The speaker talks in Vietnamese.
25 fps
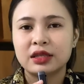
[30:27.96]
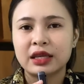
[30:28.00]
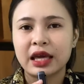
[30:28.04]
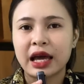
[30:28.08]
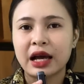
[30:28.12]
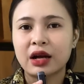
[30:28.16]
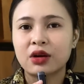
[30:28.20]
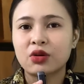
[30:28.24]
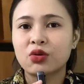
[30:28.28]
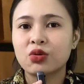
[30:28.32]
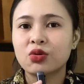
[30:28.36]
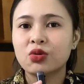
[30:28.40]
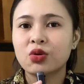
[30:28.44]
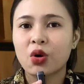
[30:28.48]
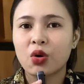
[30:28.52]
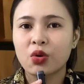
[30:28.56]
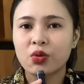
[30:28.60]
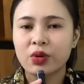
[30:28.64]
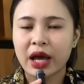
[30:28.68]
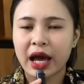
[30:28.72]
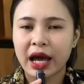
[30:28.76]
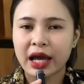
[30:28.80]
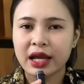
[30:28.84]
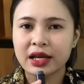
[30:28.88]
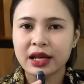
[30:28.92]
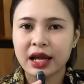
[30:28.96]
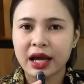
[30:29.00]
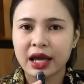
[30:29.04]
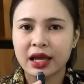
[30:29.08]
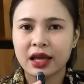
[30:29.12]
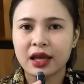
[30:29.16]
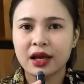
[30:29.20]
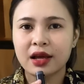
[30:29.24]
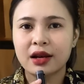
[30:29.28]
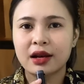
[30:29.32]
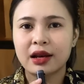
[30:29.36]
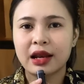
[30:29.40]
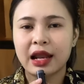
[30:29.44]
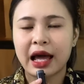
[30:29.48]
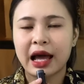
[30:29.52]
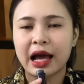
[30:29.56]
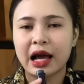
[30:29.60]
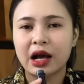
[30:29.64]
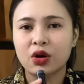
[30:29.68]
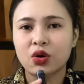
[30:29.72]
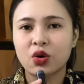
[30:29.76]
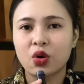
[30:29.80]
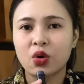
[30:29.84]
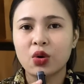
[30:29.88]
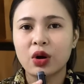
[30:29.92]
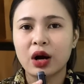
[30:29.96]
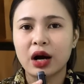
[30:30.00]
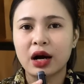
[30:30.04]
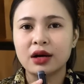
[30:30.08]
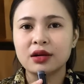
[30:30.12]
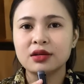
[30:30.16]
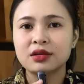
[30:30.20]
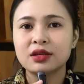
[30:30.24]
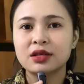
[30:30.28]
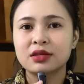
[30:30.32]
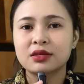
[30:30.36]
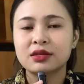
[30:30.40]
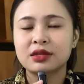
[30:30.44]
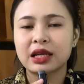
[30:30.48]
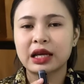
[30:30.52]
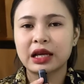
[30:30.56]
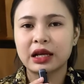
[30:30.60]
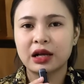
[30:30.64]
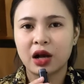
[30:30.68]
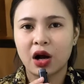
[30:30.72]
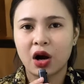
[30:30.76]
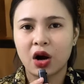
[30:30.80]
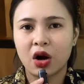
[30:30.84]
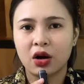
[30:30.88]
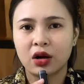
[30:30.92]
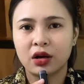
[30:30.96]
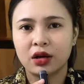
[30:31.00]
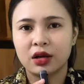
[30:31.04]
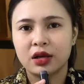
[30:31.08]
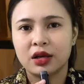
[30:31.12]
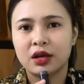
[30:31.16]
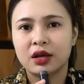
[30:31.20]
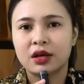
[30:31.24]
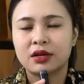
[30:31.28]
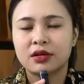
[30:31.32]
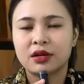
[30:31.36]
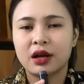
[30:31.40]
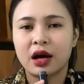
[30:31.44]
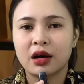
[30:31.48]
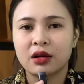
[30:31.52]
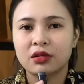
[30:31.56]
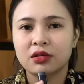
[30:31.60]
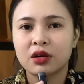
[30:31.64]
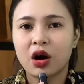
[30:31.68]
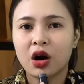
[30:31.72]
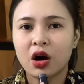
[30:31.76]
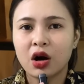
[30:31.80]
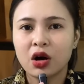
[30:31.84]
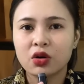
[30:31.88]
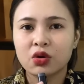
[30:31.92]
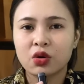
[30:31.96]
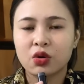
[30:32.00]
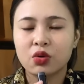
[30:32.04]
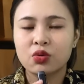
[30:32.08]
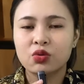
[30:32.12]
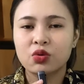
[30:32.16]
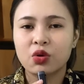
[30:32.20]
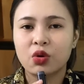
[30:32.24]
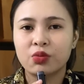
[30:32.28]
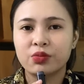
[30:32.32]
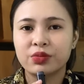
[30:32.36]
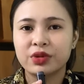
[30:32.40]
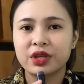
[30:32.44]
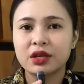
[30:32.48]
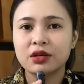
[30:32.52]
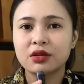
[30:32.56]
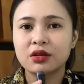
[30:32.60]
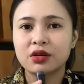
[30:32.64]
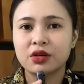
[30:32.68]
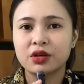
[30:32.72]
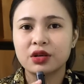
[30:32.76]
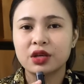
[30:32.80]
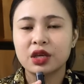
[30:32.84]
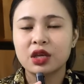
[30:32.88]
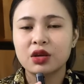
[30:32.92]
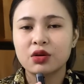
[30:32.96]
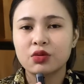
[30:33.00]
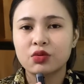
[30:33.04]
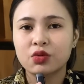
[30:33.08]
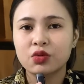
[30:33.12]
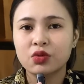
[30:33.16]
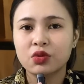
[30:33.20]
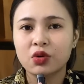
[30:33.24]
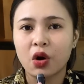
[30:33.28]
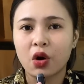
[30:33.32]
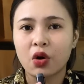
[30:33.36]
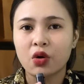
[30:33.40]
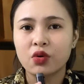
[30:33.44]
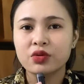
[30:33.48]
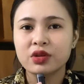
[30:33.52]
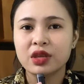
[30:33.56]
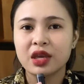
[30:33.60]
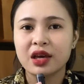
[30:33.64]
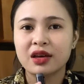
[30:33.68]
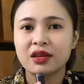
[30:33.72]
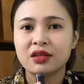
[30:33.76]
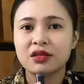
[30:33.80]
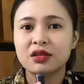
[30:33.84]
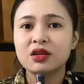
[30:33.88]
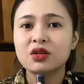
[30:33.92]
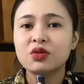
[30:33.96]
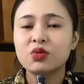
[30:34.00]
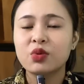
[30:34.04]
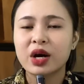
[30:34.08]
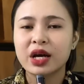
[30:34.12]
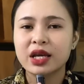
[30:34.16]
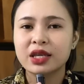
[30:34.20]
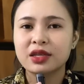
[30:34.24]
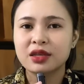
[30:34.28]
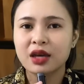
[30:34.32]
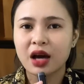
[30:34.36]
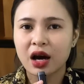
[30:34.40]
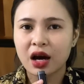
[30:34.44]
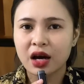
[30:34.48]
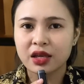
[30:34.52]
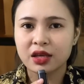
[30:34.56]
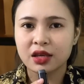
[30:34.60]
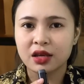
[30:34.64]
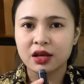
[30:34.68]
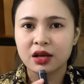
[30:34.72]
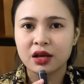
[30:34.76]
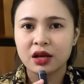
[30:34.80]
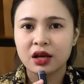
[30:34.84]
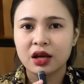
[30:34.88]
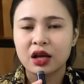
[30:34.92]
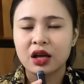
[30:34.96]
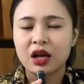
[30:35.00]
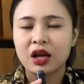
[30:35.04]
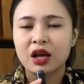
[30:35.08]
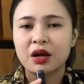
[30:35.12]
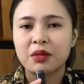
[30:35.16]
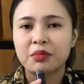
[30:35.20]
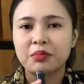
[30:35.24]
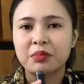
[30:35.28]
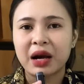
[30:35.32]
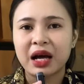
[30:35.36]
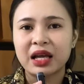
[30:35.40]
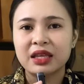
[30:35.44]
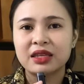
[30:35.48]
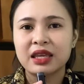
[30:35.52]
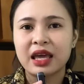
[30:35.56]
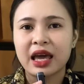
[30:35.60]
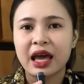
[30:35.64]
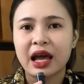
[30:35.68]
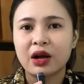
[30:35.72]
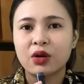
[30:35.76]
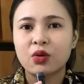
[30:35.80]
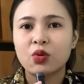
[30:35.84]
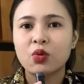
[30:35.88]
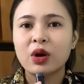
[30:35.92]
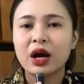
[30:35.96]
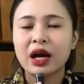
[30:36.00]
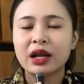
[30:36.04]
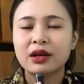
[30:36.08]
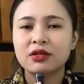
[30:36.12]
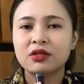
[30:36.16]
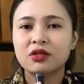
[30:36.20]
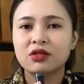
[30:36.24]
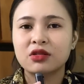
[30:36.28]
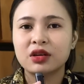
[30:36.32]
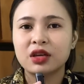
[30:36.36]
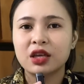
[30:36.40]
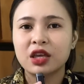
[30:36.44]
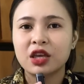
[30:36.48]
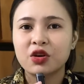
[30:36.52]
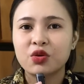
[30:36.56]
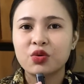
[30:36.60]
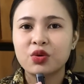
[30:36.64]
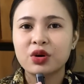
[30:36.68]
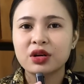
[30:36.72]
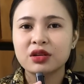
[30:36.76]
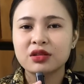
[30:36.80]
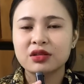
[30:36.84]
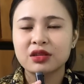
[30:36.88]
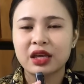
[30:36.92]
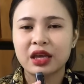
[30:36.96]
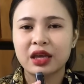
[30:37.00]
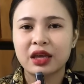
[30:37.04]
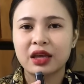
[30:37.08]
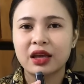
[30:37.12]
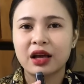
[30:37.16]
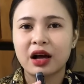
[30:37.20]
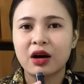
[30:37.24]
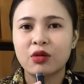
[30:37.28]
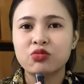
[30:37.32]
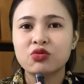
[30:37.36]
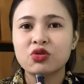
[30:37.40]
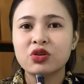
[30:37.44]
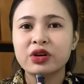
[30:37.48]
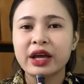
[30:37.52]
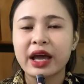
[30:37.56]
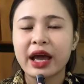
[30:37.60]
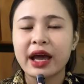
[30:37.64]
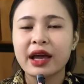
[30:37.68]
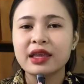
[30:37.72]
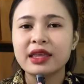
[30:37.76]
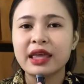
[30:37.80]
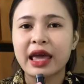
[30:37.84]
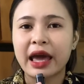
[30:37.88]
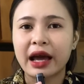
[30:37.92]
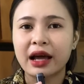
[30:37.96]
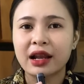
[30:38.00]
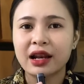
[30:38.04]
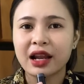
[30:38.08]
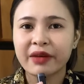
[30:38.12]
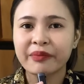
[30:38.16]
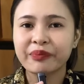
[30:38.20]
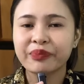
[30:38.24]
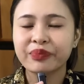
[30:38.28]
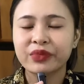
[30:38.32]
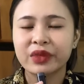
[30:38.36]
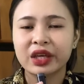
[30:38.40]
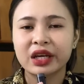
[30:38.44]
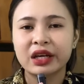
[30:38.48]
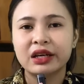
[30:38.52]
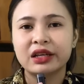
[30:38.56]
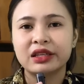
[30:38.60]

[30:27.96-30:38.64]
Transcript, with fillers: Nhà của cô gái này là cổ ở trên Sài Gòn. Đợt đó cổ cùng với người yêu của cổ về dưới quê chơi. Mà nhà của anh người yêu thì không có khá giả lắm.